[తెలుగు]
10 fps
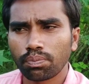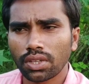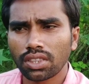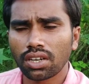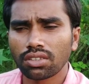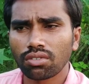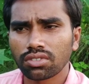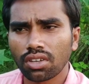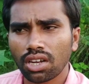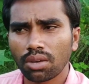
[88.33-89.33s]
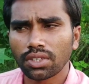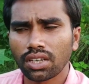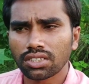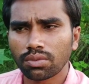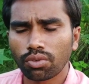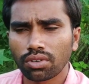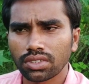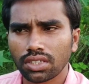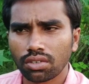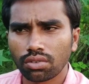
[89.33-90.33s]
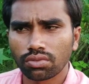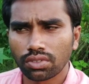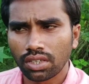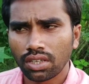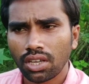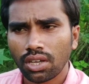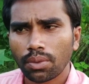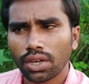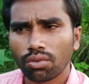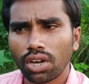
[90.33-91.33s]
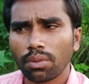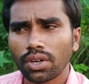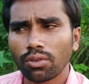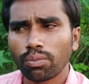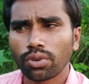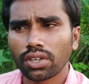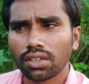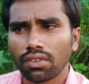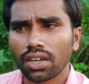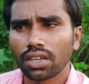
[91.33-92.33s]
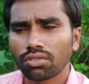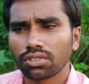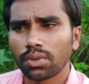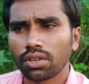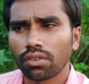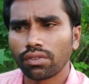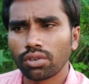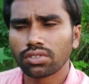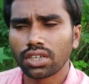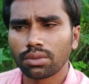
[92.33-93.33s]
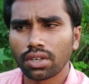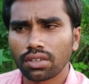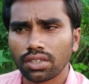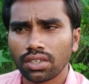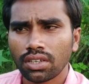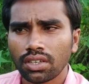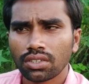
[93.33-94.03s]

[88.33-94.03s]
ప్రతి రైతులు చాలామంది నష్టపోవడం అయితే జరుగుతుంది మన గులాబీ రంగు పురుగుకి నివారణ కోసమని ఒక వీడియో చేయడం జరిగింది